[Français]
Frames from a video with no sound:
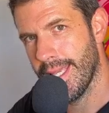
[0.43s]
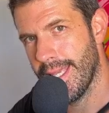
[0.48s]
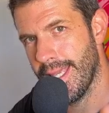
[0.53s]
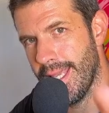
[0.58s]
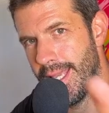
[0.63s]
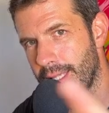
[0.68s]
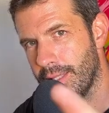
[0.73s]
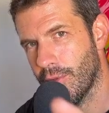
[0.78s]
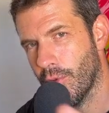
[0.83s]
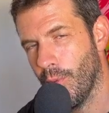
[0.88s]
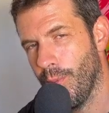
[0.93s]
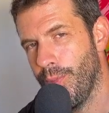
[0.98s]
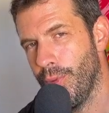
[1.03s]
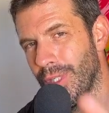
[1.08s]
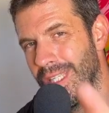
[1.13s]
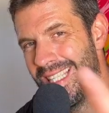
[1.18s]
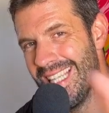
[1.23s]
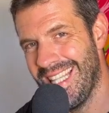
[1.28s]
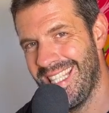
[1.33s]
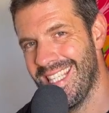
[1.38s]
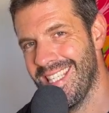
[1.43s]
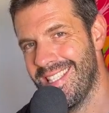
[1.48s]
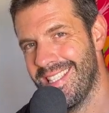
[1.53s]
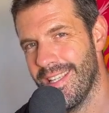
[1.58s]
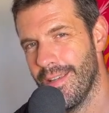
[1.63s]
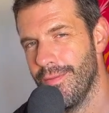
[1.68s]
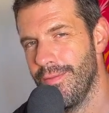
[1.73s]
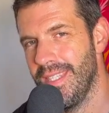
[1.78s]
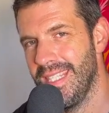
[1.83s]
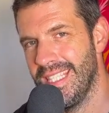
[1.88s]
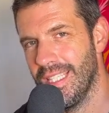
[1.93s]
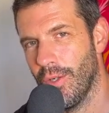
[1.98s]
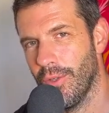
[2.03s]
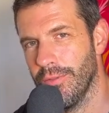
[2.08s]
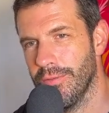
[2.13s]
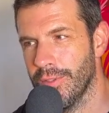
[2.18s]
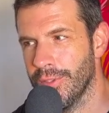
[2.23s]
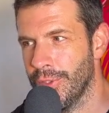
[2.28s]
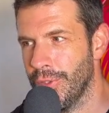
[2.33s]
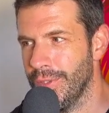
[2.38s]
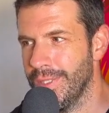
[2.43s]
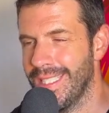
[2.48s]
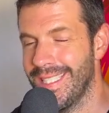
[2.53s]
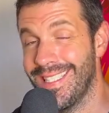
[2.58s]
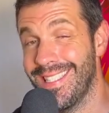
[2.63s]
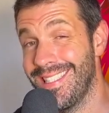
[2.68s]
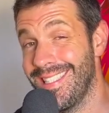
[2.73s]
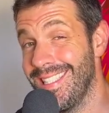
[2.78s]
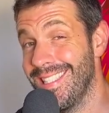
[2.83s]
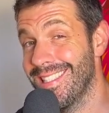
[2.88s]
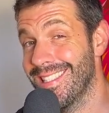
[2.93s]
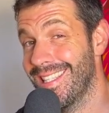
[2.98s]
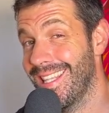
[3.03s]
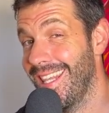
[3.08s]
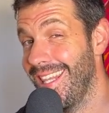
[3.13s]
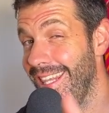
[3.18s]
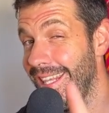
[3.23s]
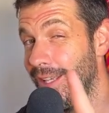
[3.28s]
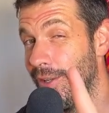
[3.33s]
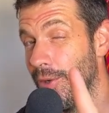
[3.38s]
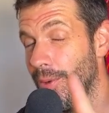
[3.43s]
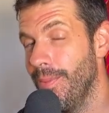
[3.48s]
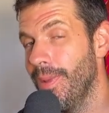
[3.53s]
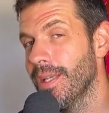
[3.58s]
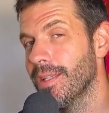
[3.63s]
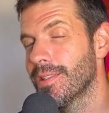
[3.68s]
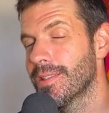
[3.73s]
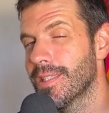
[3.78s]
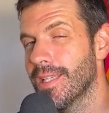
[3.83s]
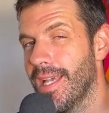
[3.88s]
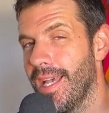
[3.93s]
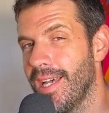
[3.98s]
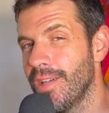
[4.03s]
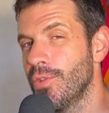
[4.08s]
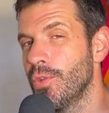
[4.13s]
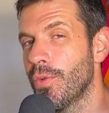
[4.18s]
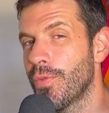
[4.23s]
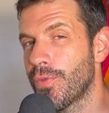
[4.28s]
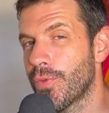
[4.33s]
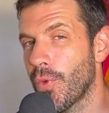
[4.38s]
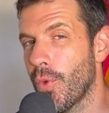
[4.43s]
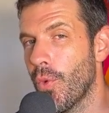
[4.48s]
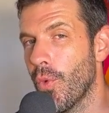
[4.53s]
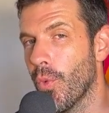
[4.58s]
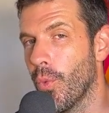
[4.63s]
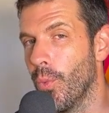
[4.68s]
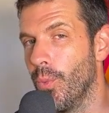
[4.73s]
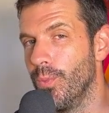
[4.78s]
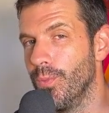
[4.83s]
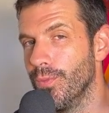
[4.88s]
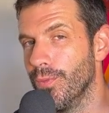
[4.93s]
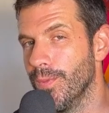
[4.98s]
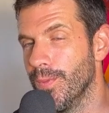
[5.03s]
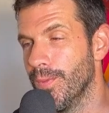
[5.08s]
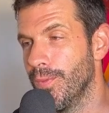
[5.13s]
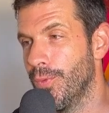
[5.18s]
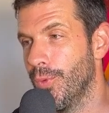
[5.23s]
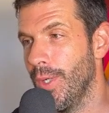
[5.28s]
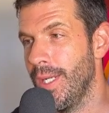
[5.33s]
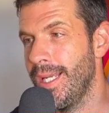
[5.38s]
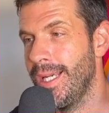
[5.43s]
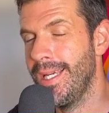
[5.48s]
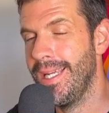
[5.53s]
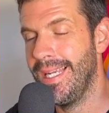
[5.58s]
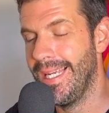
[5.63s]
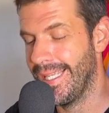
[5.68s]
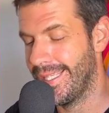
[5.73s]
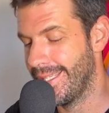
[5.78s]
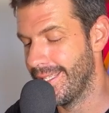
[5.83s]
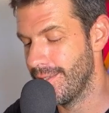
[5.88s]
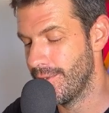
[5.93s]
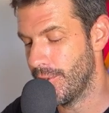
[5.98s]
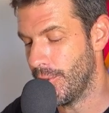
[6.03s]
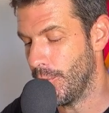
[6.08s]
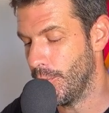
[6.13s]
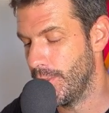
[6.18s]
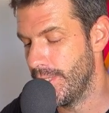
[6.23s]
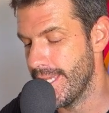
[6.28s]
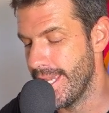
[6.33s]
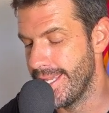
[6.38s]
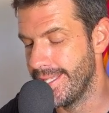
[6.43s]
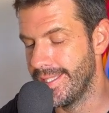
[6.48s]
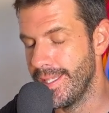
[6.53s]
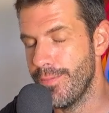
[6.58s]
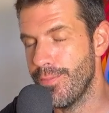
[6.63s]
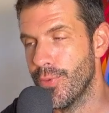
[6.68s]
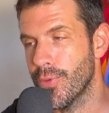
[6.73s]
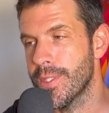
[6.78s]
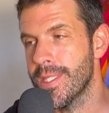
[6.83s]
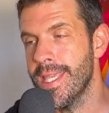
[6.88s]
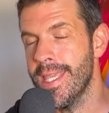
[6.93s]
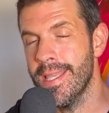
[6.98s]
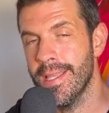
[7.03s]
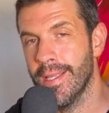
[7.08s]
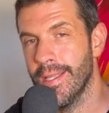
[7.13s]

Est-ce qu'on peut gagner sa vie en vendant des sites e-commerce à 900 euros Voilà la question qui a été posée